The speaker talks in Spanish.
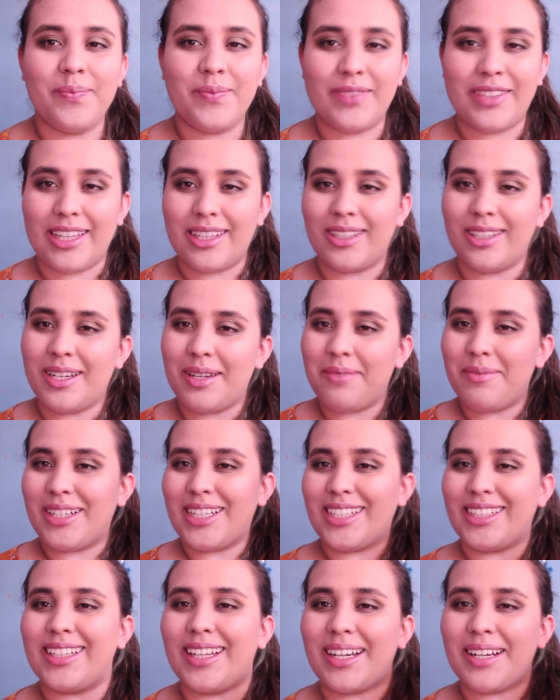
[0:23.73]
dándole
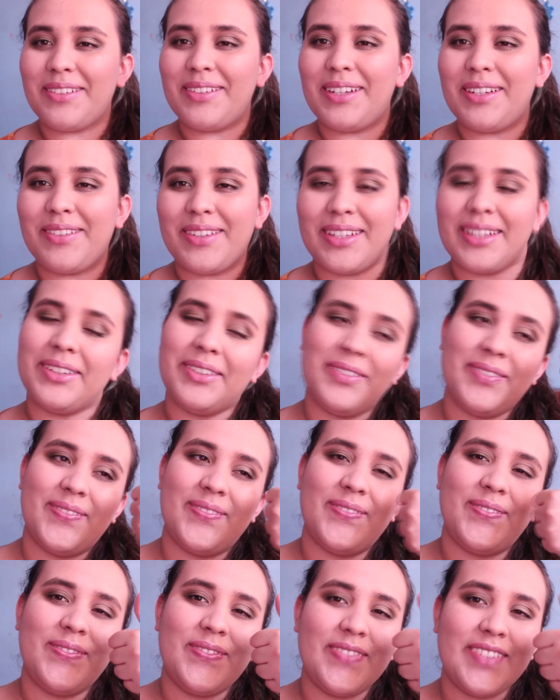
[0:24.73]
manita arriba al video
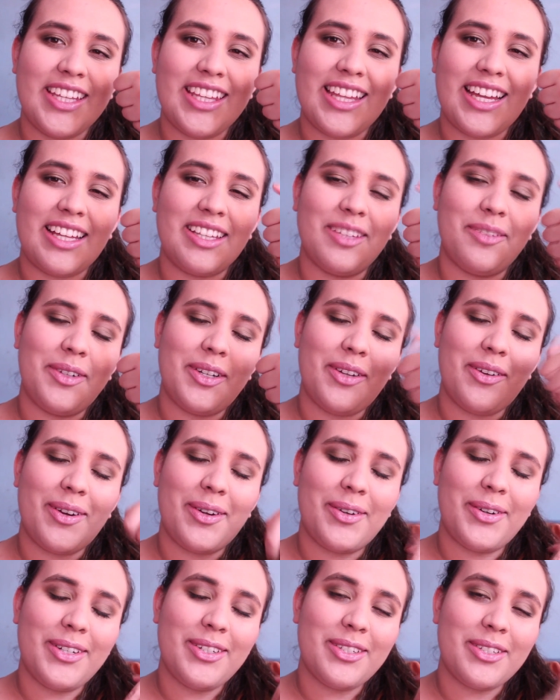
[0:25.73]
y dejándomelo
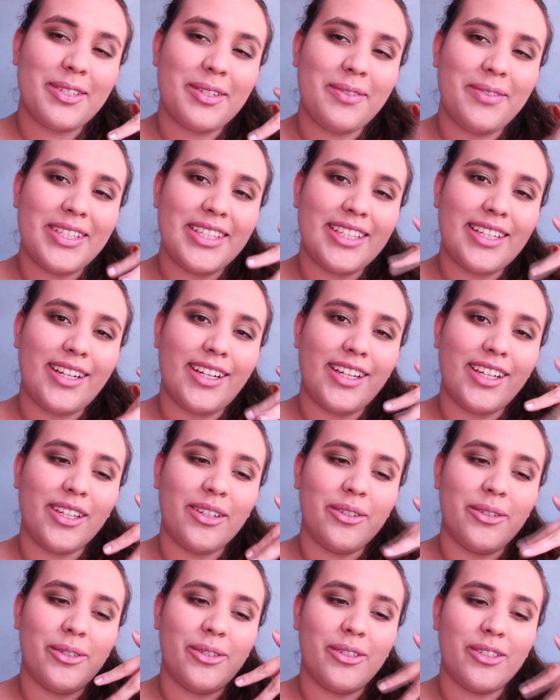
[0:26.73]
abajo en los
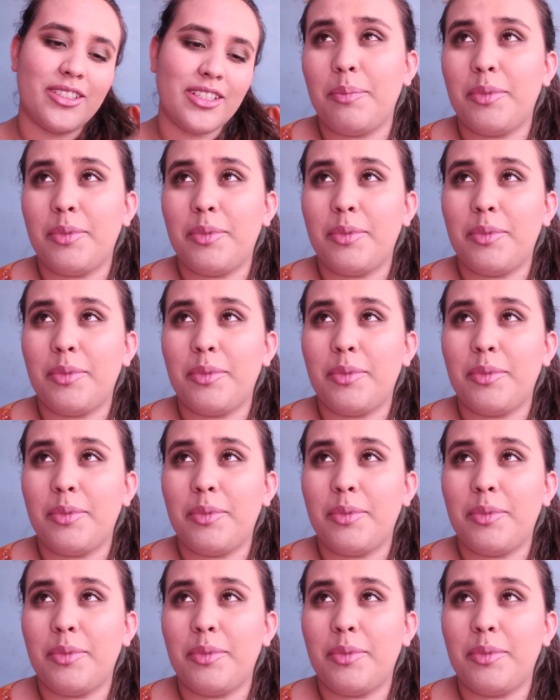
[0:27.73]
comentarios.